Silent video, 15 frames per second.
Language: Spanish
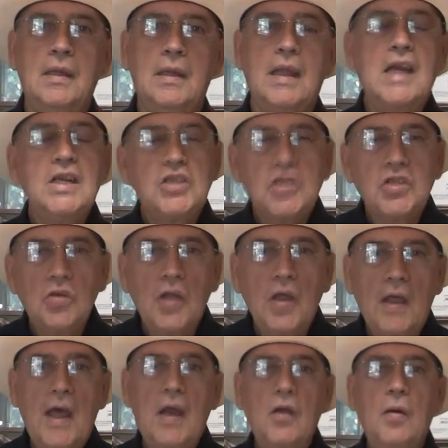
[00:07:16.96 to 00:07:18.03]
que el
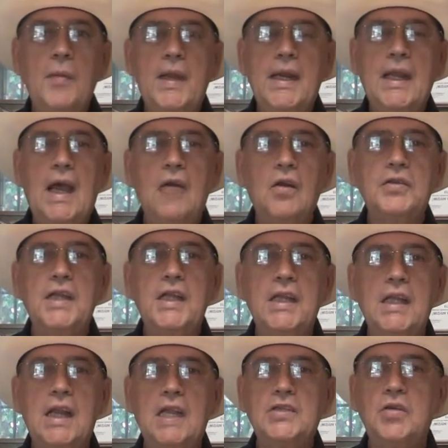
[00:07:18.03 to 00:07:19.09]
ciudadano americano
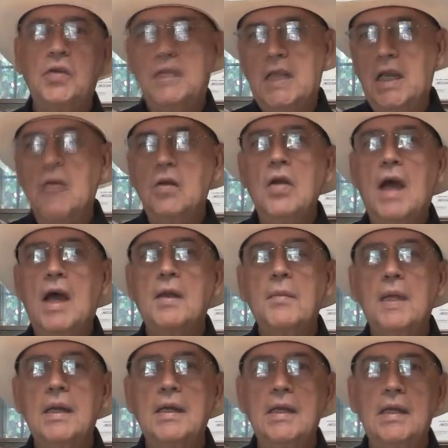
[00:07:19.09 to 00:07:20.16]
tiene derecho a tener un
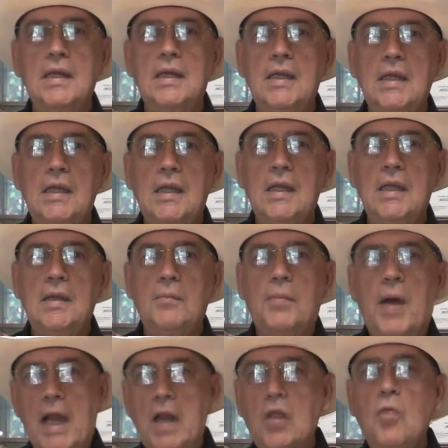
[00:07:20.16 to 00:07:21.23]
arma
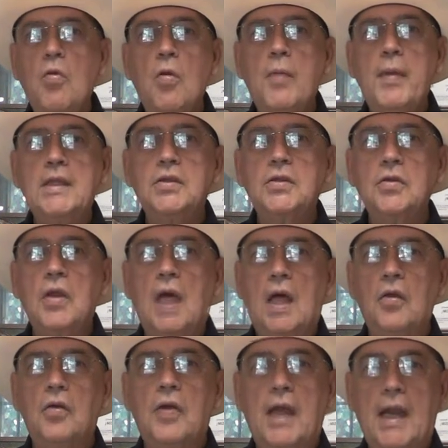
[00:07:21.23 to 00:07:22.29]
para en un momento
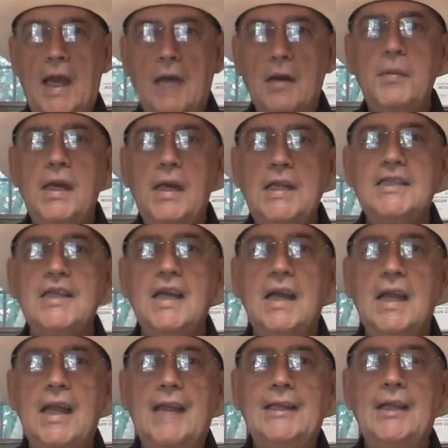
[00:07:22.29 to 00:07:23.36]
dado crear milicias
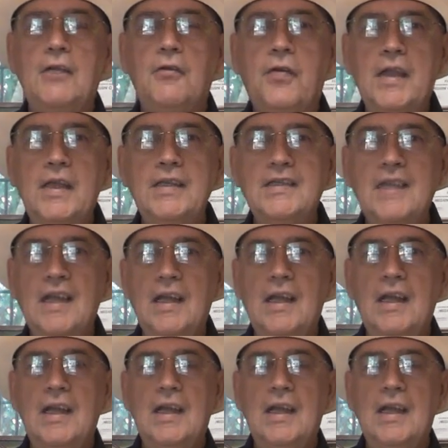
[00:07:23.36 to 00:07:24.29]
en defensa